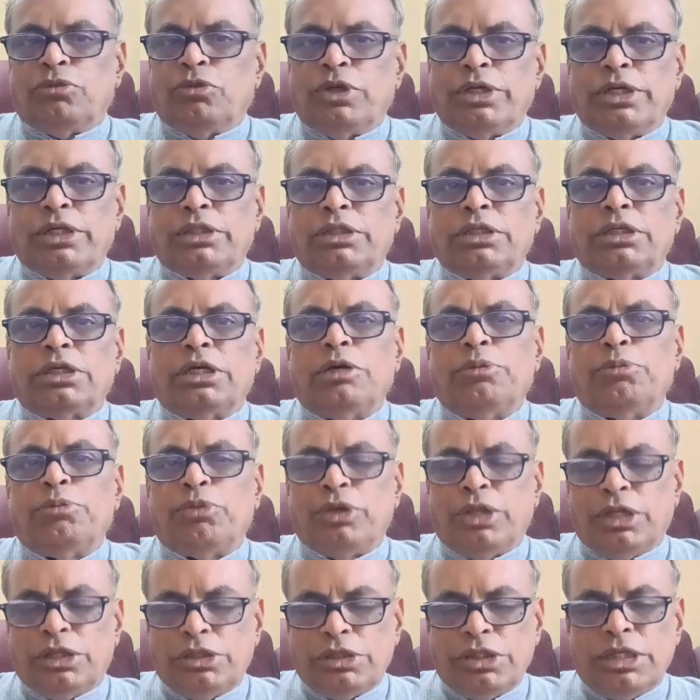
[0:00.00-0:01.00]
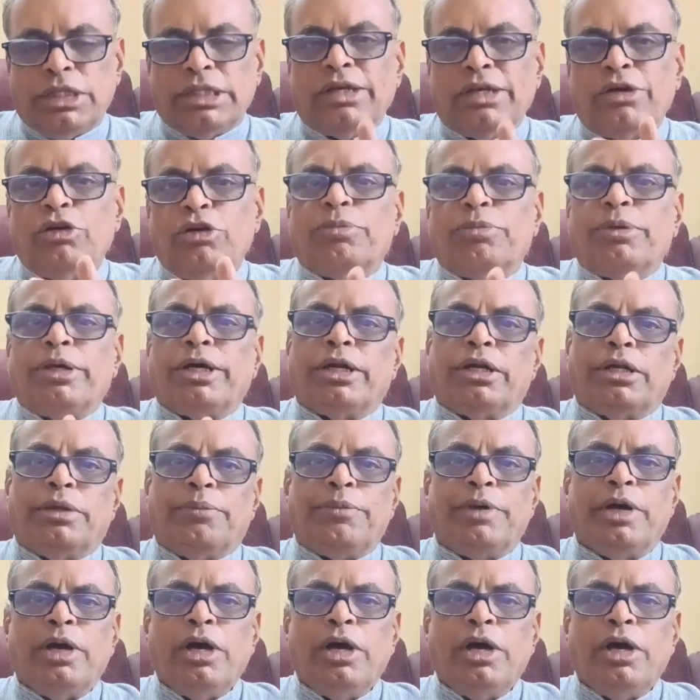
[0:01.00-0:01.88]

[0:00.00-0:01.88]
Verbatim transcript: உலகத்துக்கு இப்போது அதுதான் தேவைப்படுகிறது